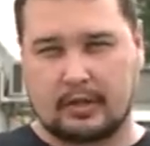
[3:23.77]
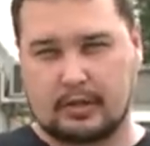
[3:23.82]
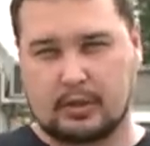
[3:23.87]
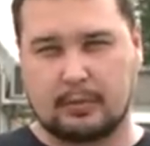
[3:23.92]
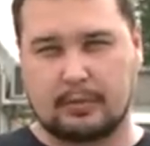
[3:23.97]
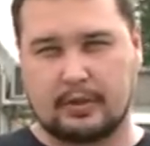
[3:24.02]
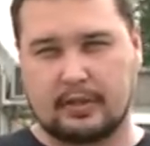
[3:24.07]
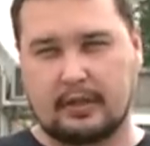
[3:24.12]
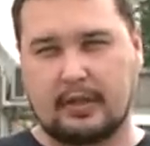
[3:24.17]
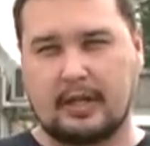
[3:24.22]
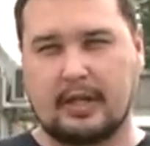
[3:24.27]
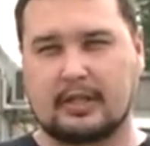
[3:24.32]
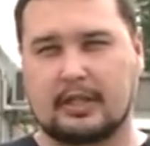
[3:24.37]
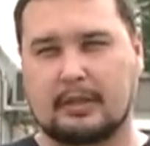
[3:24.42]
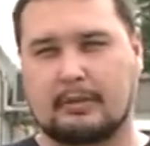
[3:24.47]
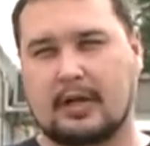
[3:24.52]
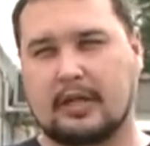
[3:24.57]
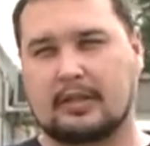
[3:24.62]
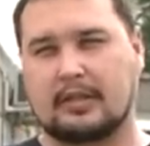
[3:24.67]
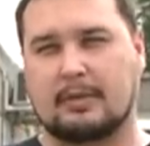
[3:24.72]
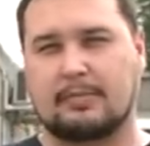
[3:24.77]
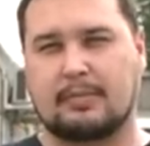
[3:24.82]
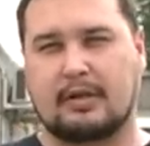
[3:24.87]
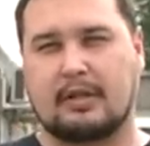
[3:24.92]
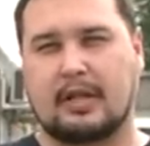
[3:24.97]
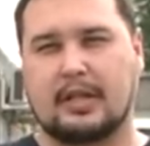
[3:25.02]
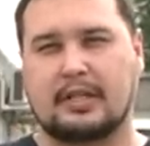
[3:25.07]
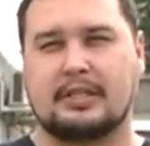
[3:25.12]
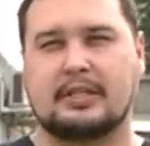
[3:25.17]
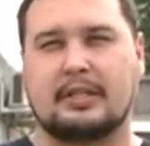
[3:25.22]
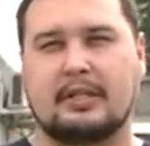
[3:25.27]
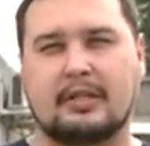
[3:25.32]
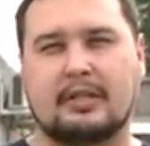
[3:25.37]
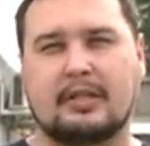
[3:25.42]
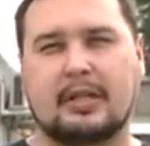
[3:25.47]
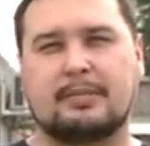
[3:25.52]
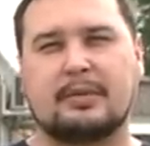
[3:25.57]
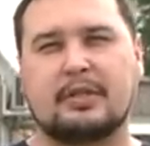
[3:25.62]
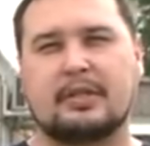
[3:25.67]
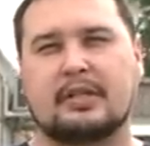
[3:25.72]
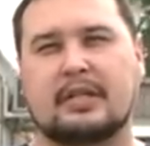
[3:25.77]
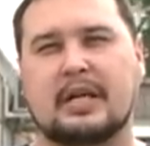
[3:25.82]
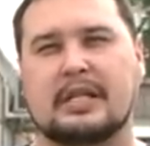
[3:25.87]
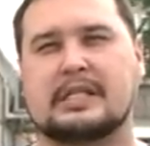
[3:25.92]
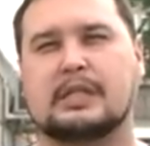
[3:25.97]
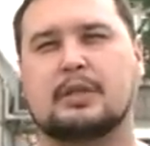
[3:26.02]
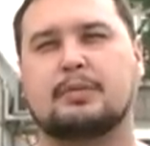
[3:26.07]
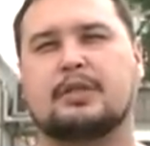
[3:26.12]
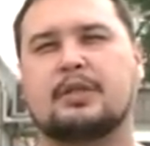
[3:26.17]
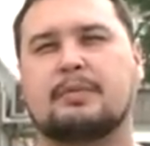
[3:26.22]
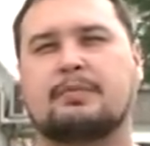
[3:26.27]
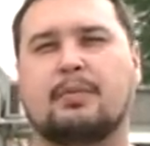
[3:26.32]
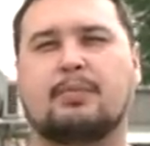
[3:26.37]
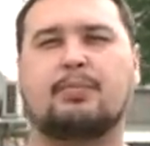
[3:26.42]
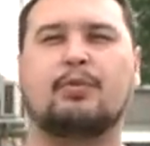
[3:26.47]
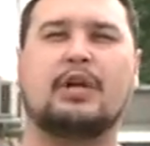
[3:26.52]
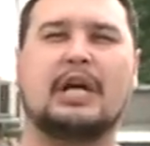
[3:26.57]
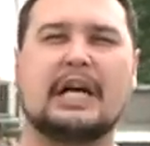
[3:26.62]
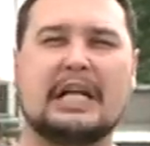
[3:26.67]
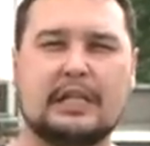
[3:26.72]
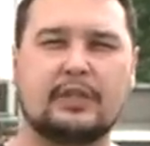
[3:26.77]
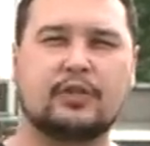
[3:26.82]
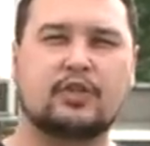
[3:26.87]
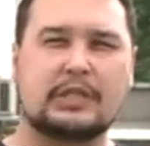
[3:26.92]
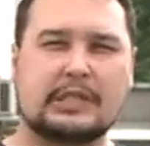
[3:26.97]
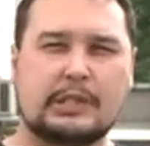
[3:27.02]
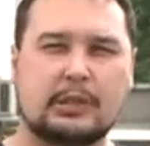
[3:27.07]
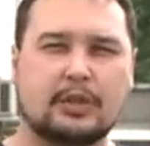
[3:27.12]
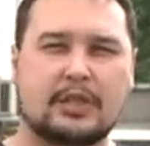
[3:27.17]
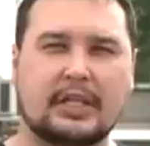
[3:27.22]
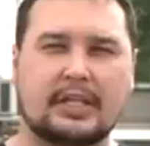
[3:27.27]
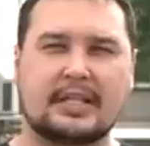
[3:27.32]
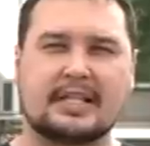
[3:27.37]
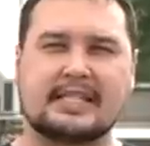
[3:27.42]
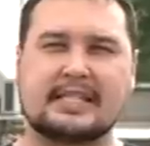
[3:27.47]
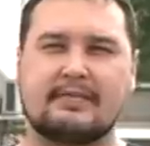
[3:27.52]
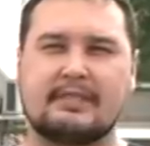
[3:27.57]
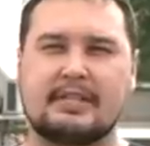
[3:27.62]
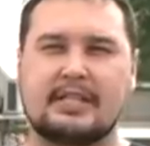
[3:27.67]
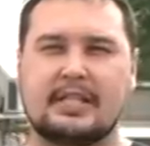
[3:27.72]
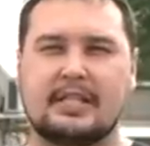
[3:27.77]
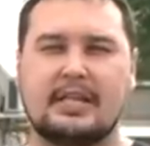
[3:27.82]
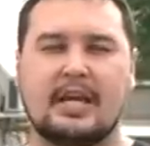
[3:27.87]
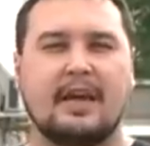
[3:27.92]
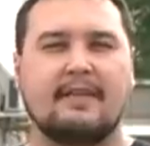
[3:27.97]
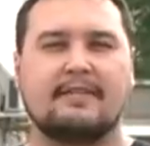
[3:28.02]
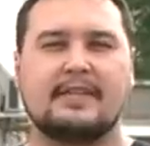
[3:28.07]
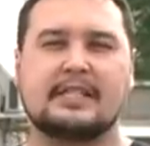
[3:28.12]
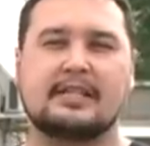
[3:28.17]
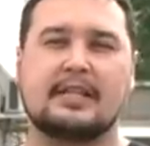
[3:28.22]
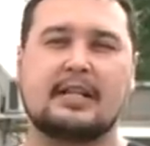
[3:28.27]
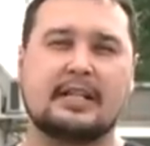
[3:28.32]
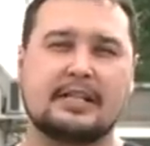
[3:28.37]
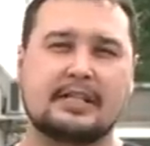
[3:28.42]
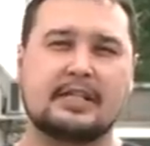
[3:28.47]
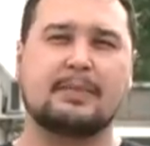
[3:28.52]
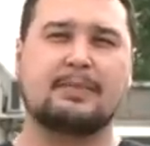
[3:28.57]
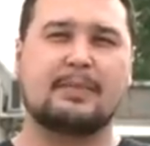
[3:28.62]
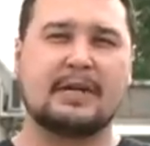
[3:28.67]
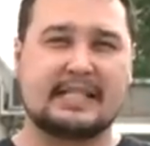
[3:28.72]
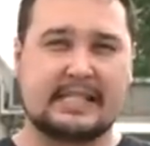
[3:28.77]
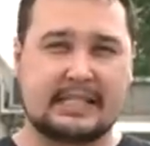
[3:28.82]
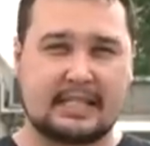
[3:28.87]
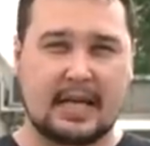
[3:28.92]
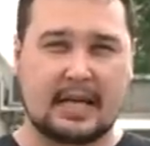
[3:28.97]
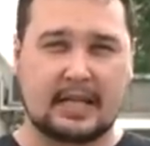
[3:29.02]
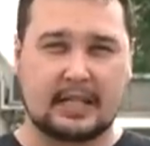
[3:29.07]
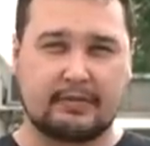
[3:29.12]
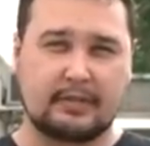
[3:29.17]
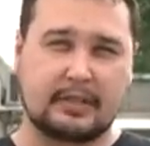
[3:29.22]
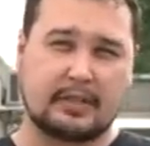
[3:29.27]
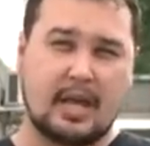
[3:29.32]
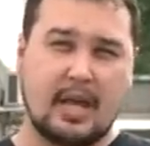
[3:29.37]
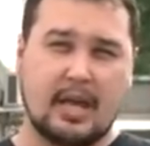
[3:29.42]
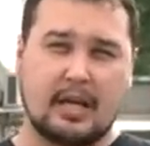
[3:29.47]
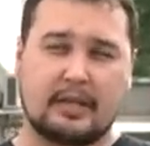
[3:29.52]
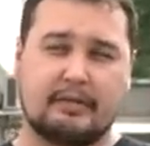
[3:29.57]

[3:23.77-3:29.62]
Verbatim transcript: особенно летом, когда прохладительный напиток особенно популярен, число таких заведений всегда резко подскакивает.